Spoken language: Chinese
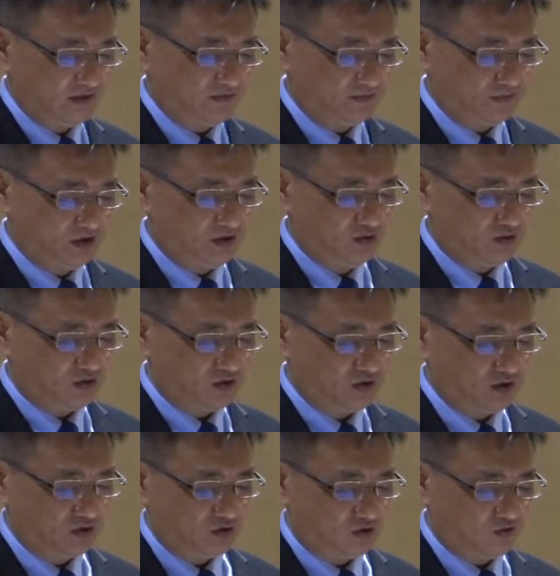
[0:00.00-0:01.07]
与我一
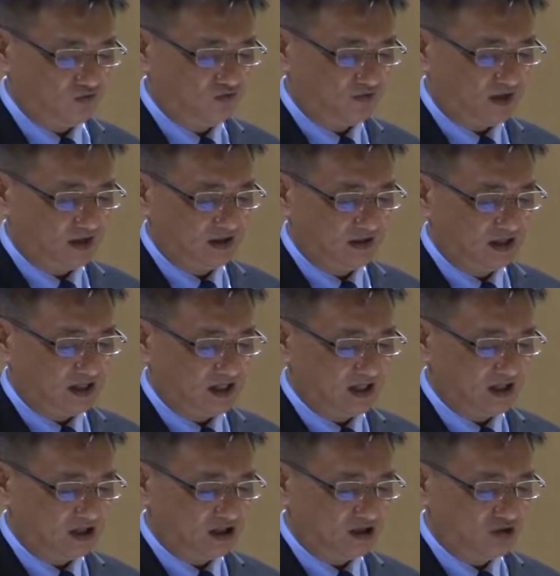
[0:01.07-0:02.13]
同翻开《
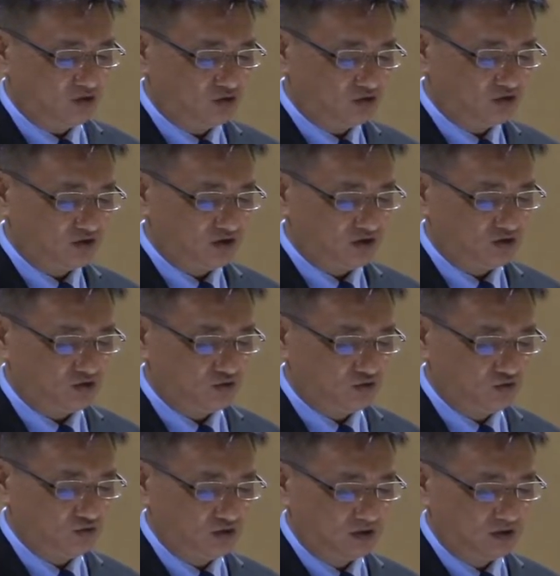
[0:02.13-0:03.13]
哥罗西书》